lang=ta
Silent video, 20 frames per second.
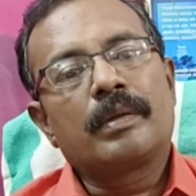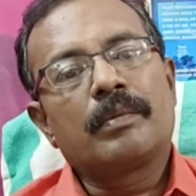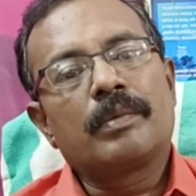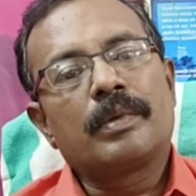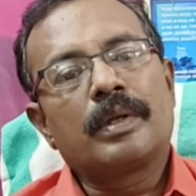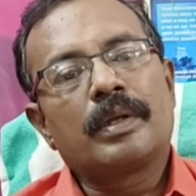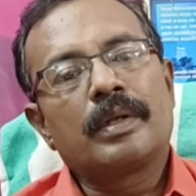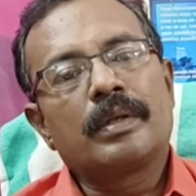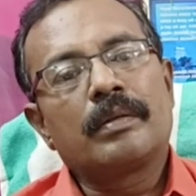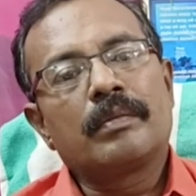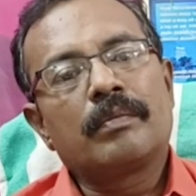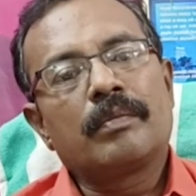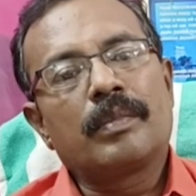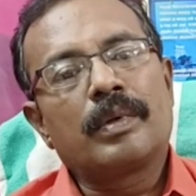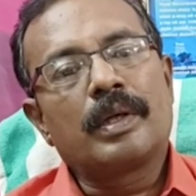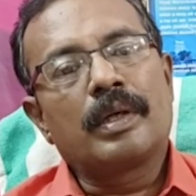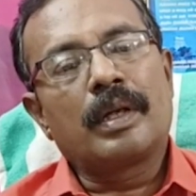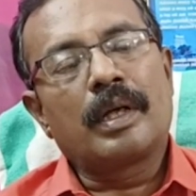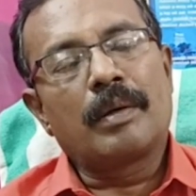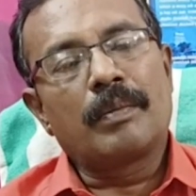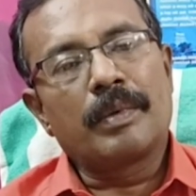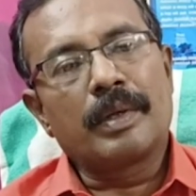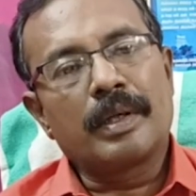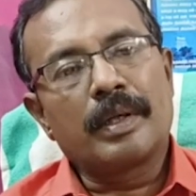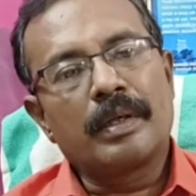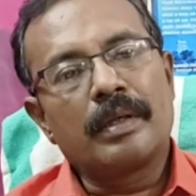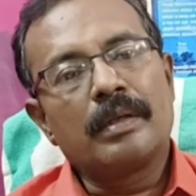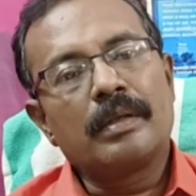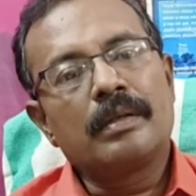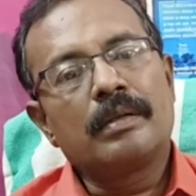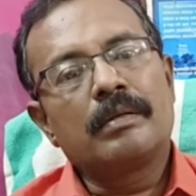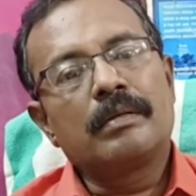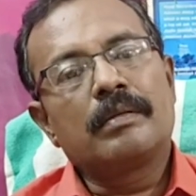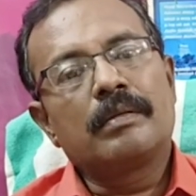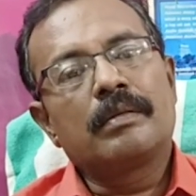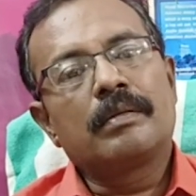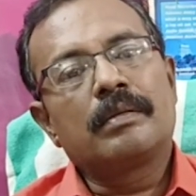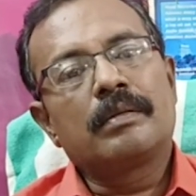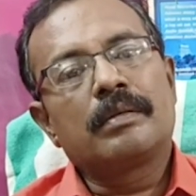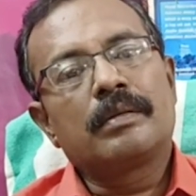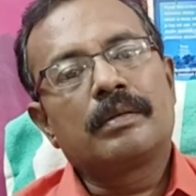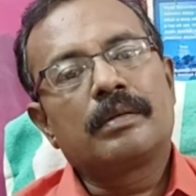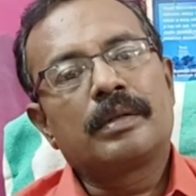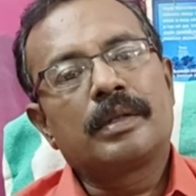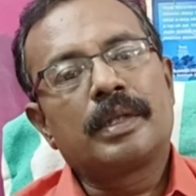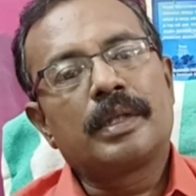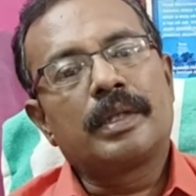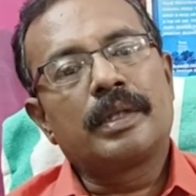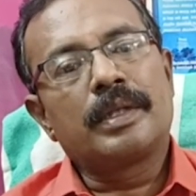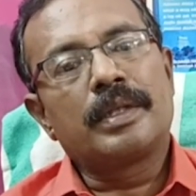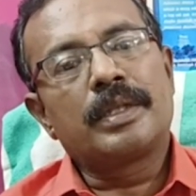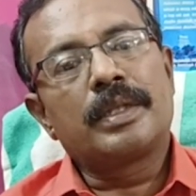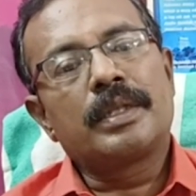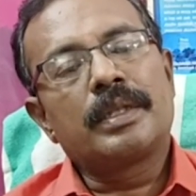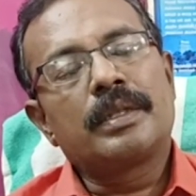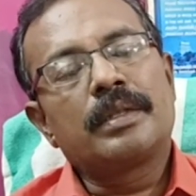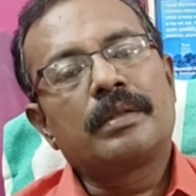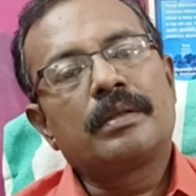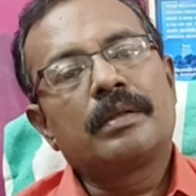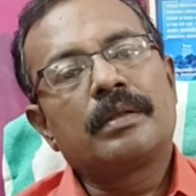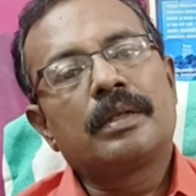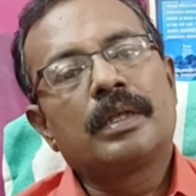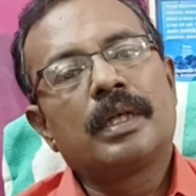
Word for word: நம்ம நாமக்கல் திருச்சி